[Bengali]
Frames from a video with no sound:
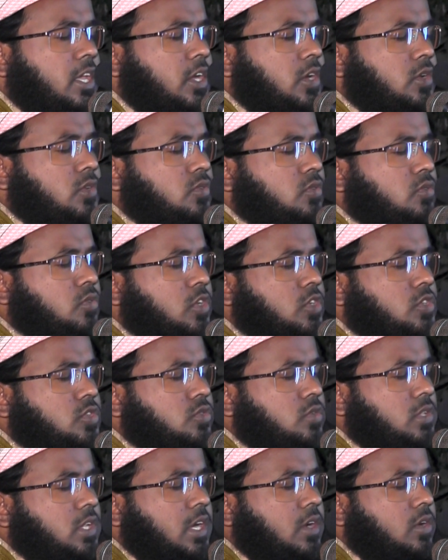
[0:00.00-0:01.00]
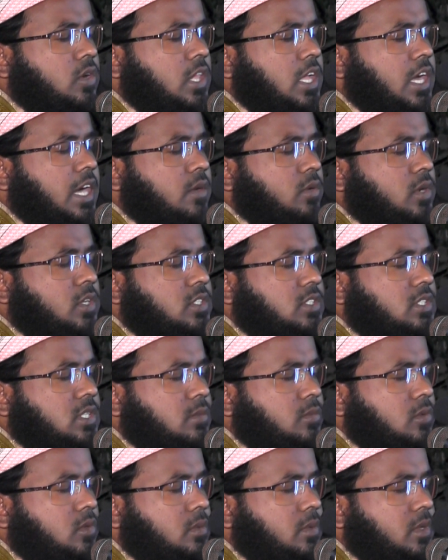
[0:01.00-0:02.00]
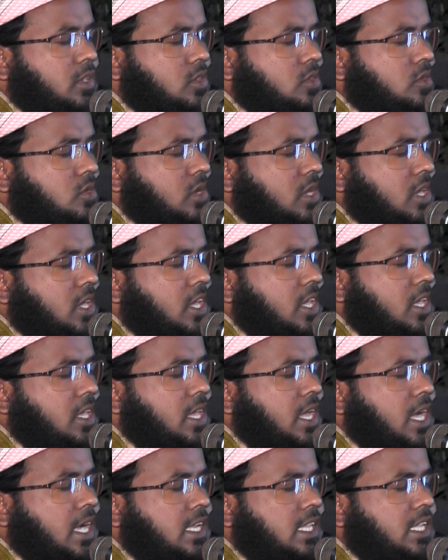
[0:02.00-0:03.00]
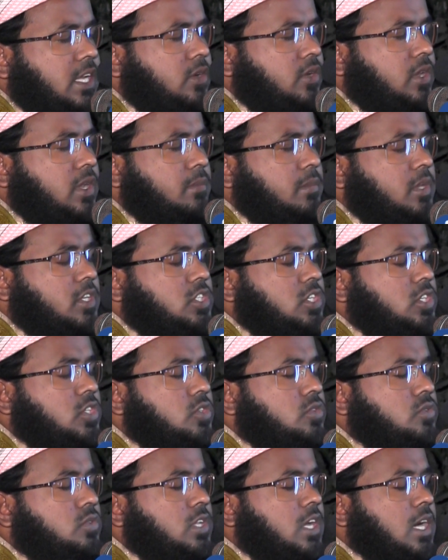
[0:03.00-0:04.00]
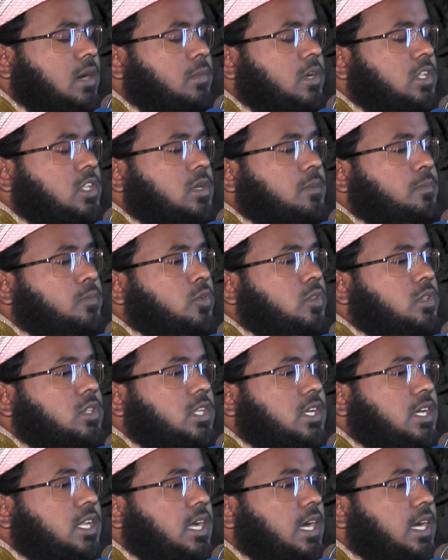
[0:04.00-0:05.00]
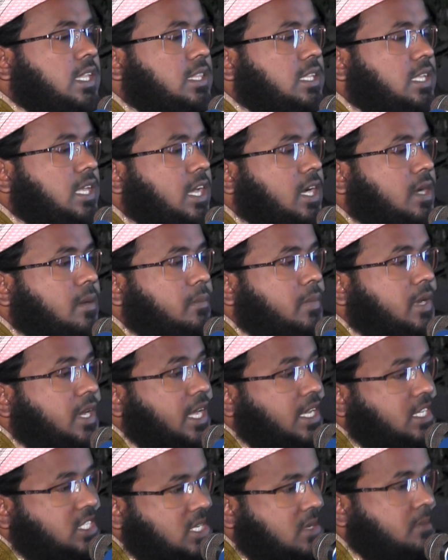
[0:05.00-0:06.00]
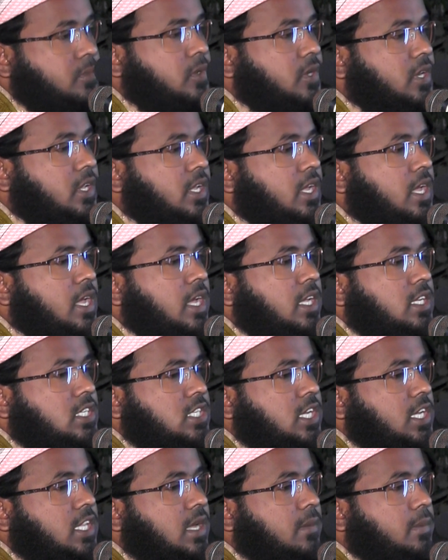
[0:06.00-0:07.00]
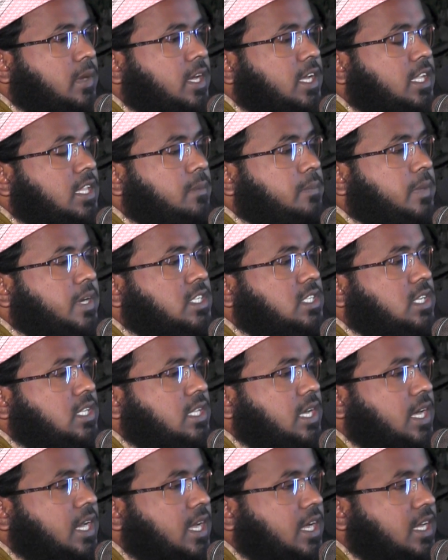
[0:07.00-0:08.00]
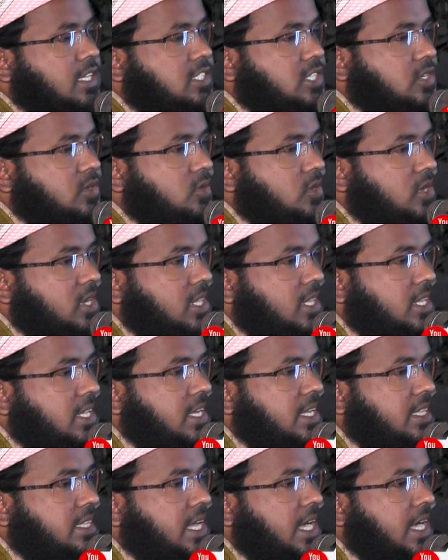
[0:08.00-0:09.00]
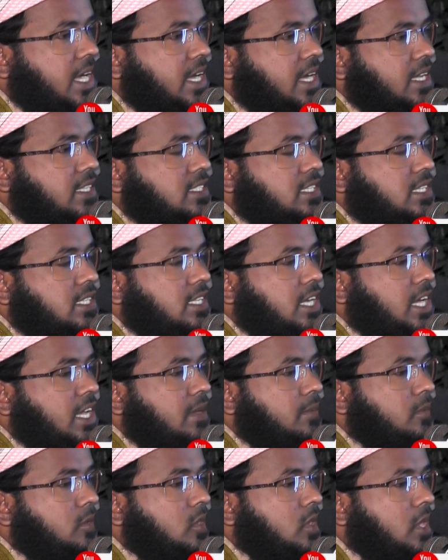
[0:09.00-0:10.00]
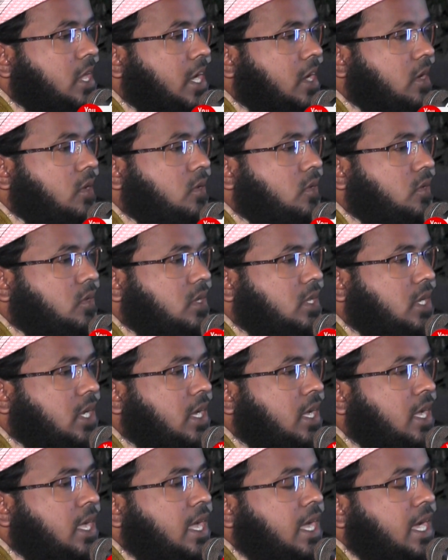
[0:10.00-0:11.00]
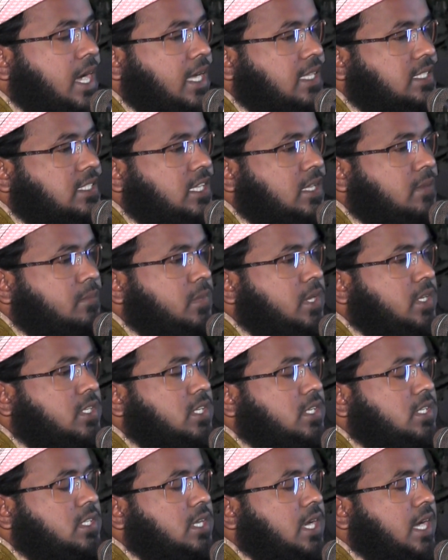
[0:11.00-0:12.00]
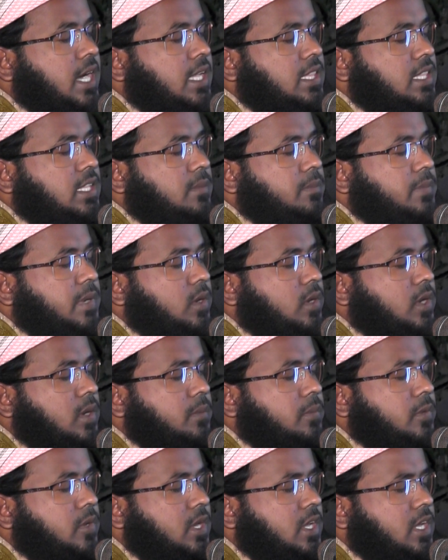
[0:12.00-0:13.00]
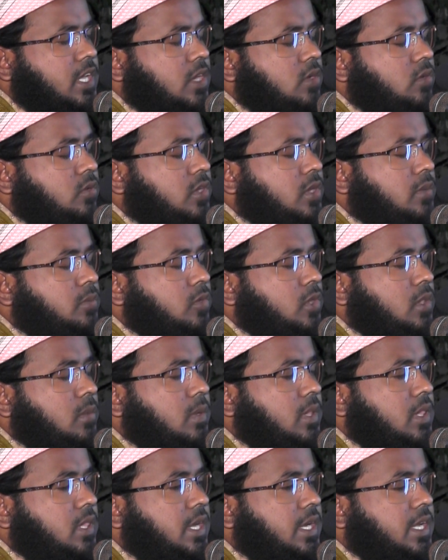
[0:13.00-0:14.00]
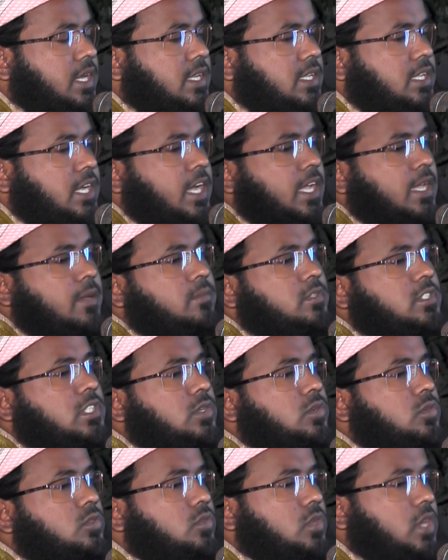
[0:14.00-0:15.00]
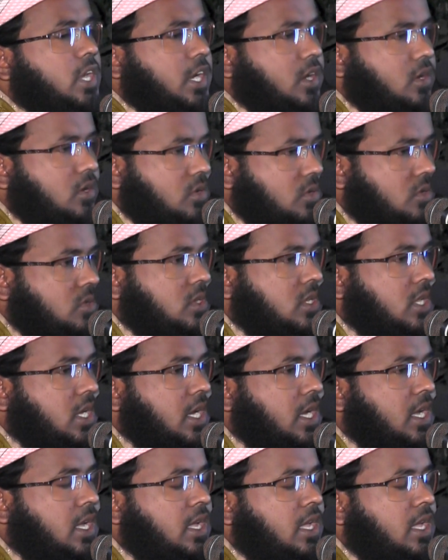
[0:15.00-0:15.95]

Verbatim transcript: একটু কষ্ট না হলে আওয়াজ দিয়ে বলবেন তো এই একটা করে মেশিন যদি আমাদের প্রত্যেকের হাতে একবার আইসে পড়ে সেনাবাহিনী পাশে দাঁড়ায় আছে ঘড়ির দিকে তাকায় আছে টাইম হলে এক ঘন্টা আচ্ছা এই মেশিনটা হাতে পাওয়ার পরে কেউ কি বলবেন নাকি টাইম যেহেতু এক ঘন্টা